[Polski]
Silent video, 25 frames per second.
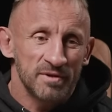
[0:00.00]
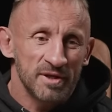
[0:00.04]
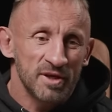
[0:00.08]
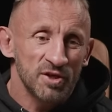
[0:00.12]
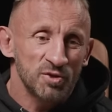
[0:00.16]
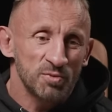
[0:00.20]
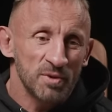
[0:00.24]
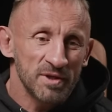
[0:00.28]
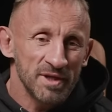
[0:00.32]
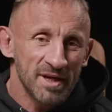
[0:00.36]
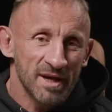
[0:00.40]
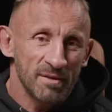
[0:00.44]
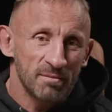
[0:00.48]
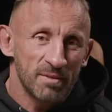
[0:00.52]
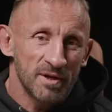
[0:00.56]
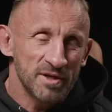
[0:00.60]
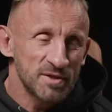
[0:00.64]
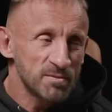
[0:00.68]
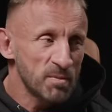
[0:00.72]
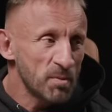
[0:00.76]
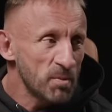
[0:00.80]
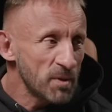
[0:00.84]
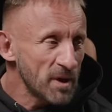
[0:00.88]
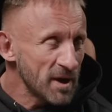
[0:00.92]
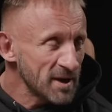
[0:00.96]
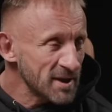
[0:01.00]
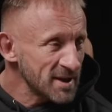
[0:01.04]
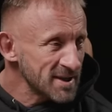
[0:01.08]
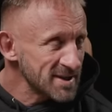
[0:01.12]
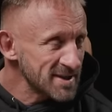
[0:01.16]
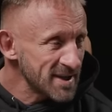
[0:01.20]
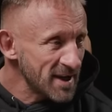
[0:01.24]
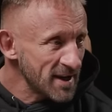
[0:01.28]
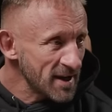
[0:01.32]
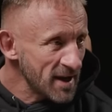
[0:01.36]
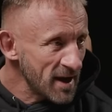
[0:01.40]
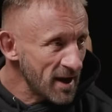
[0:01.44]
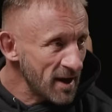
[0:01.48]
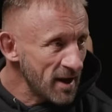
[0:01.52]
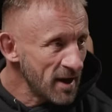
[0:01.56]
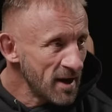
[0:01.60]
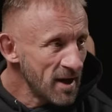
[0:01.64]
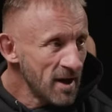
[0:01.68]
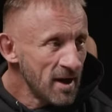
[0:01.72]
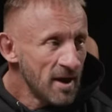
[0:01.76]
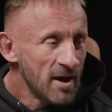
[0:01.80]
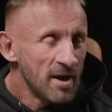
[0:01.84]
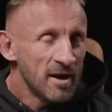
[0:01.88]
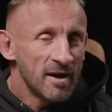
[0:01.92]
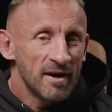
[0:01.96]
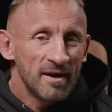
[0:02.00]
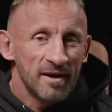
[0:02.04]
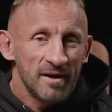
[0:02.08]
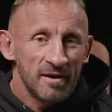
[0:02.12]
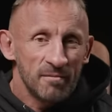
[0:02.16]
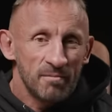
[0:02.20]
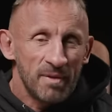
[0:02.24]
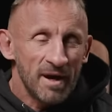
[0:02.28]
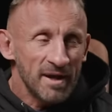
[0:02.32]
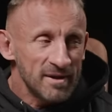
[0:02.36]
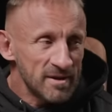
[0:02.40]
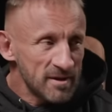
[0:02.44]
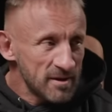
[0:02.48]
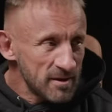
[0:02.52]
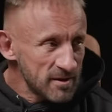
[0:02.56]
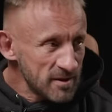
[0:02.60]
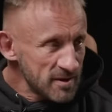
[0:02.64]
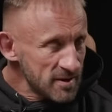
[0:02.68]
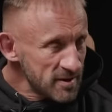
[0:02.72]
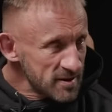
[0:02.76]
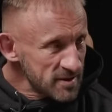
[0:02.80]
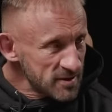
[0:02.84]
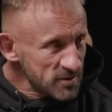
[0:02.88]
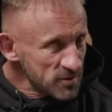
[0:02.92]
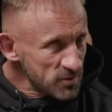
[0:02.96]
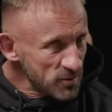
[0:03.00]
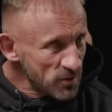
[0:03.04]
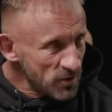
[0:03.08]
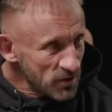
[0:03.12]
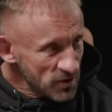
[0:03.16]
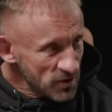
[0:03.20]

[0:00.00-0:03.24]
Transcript: kiedyś była taka bardzo popularna seria, E, Battles to